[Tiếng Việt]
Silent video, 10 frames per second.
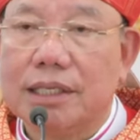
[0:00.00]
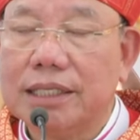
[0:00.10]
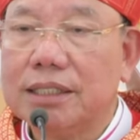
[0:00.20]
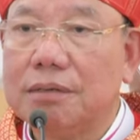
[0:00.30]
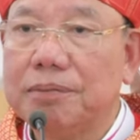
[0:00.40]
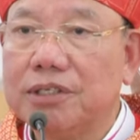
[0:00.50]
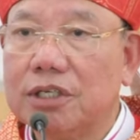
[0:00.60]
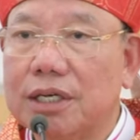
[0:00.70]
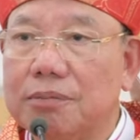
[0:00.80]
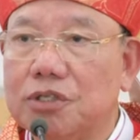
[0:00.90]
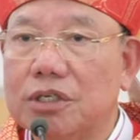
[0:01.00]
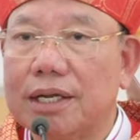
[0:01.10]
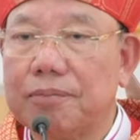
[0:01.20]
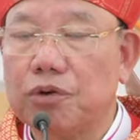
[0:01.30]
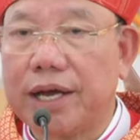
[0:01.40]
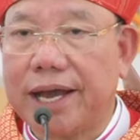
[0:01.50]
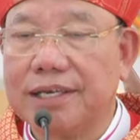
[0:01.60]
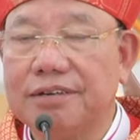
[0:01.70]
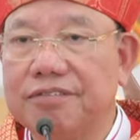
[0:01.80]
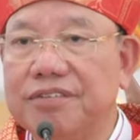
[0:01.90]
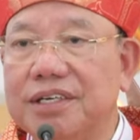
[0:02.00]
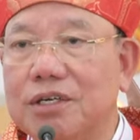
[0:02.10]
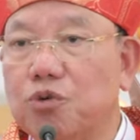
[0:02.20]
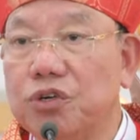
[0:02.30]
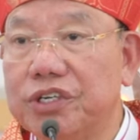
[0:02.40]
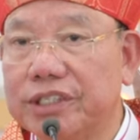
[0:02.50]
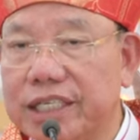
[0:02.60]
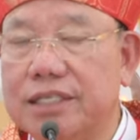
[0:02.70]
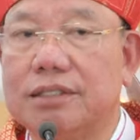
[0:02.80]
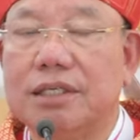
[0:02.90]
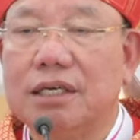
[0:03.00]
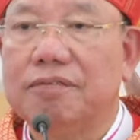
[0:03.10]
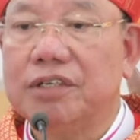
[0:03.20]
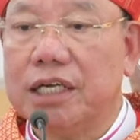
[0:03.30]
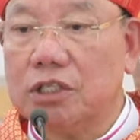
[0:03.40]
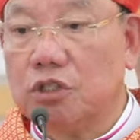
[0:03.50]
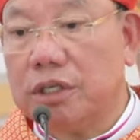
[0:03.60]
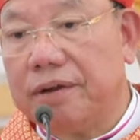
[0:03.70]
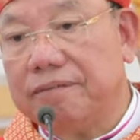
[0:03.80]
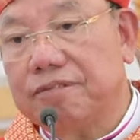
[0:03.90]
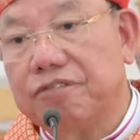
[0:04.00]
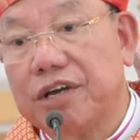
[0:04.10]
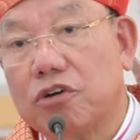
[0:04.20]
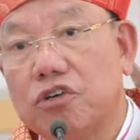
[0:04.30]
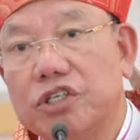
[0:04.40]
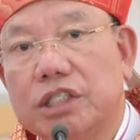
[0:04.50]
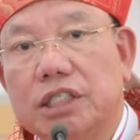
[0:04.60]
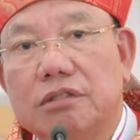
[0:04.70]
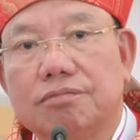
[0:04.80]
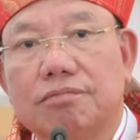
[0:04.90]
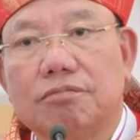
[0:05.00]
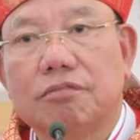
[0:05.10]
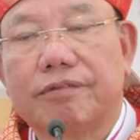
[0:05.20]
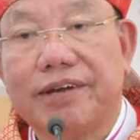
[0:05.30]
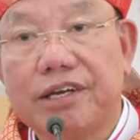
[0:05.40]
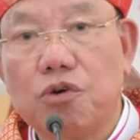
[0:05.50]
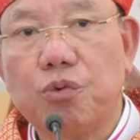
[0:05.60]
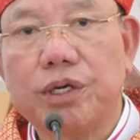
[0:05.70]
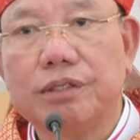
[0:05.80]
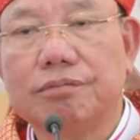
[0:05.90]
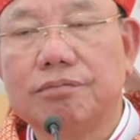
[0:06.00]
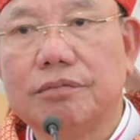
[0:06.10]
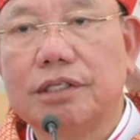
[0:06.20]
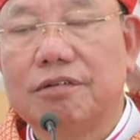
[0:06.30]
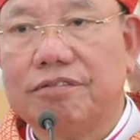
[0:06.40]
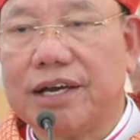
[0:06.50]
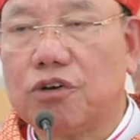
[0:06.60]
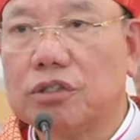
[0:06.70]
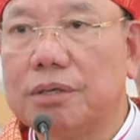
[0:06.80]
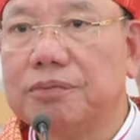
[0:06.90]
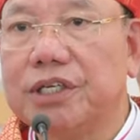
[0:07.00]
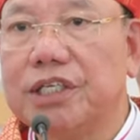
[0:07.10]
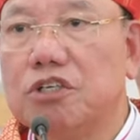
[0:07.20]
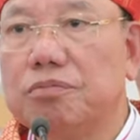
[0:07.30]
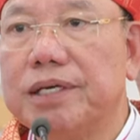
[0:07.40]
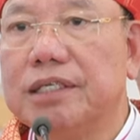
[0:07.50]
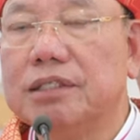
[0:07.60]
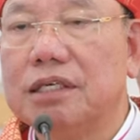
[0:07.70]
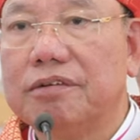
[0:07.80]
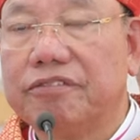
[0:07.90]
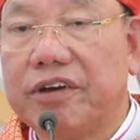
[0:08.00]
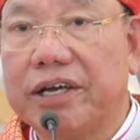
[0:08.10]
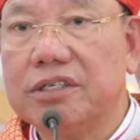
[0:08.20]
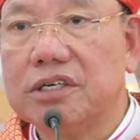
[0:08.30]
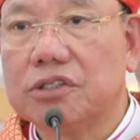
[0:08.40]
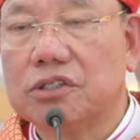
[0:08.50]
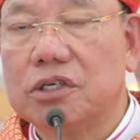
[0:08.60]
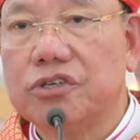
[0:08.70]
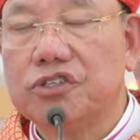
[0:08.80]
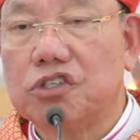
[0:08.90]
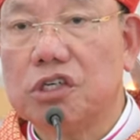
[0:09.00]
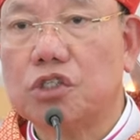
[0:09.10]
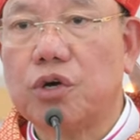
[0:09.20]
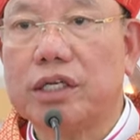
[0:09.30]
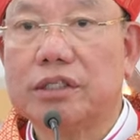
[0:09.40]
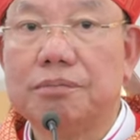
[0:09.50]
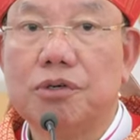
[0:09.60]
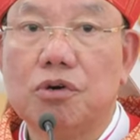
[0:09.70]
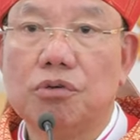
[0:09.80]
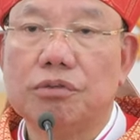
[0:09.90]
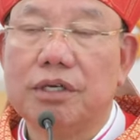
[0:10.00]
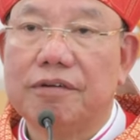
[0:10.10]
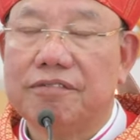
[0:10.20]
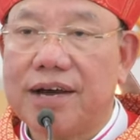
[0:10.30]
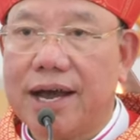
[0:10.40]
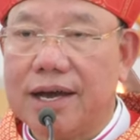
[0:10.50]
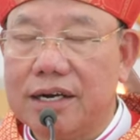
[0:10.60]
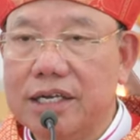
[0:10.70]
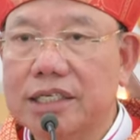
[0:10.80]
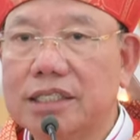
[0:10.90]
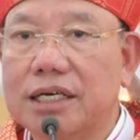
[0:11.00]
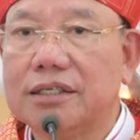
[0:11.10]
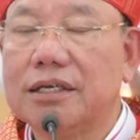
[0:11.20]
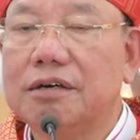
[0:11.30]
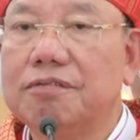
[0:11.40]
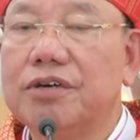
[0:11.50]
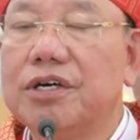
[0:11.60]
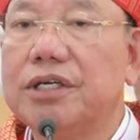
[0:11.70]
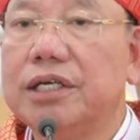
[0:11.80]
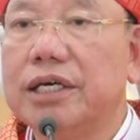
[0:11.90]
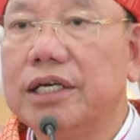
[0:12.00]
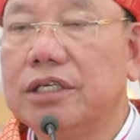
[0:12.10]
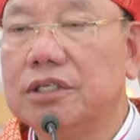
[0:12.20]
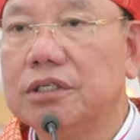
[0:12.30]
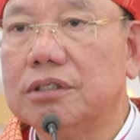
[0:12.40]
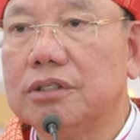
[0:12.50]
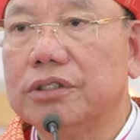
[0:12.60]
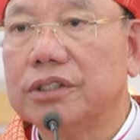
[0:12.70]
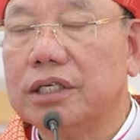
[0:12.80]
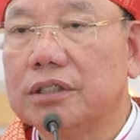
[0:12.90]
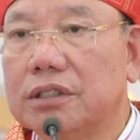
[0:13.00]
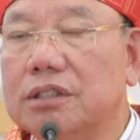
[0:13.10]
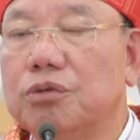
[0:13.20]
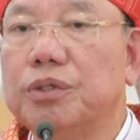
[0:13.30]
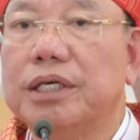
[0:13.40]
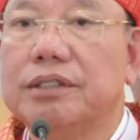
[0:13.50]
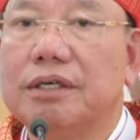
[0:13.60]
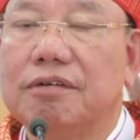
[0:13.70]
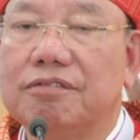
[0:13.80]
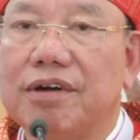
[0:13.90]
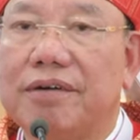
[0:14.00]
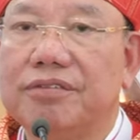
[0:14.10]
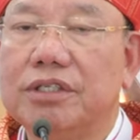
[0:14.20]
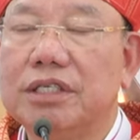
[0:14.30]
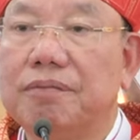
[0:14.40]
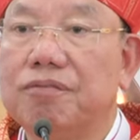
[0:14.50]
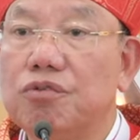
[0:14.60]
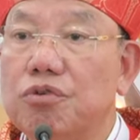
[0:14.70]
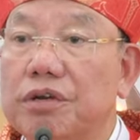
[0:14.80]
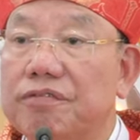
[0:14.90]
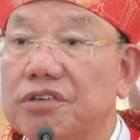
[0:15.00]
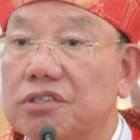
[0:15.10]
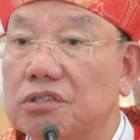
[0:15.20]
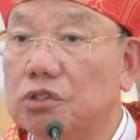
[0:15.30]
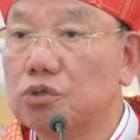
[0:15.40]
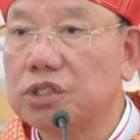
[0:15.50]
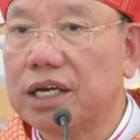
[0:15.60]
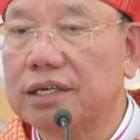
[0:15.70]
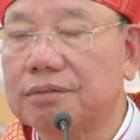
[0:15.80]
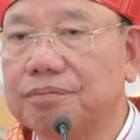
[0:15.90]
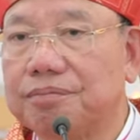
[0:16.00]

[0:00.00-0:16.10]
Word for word: Lính nhận bí tích thêm sức là một hành vi của đức tin. Vì thế cho nên phải có đức tin, phải cầu nguyện, phải có tâm tình yêu mến, phải được sửa soạn tâm hồn và lĩnh nhận với ý thức tự, tự nguyện và với niềm vui và sự sốt sắng.